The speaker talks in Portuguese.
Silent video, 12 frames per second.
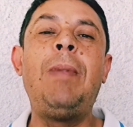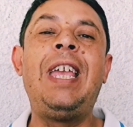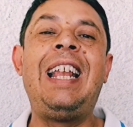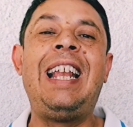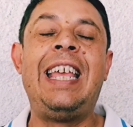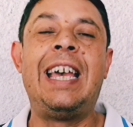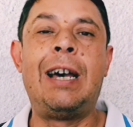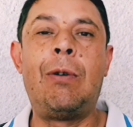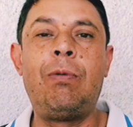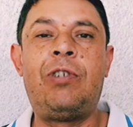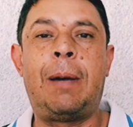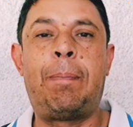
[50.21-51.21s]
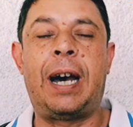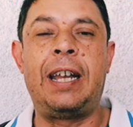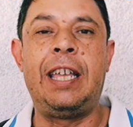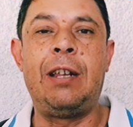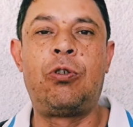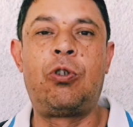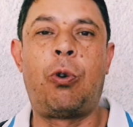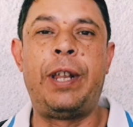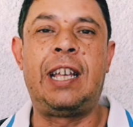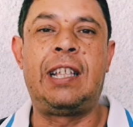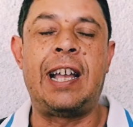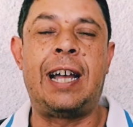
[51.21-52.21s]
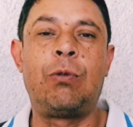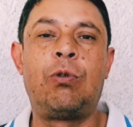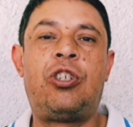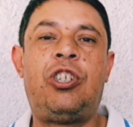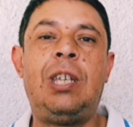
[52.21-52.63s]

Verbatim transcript: milhão de aparelhos conectados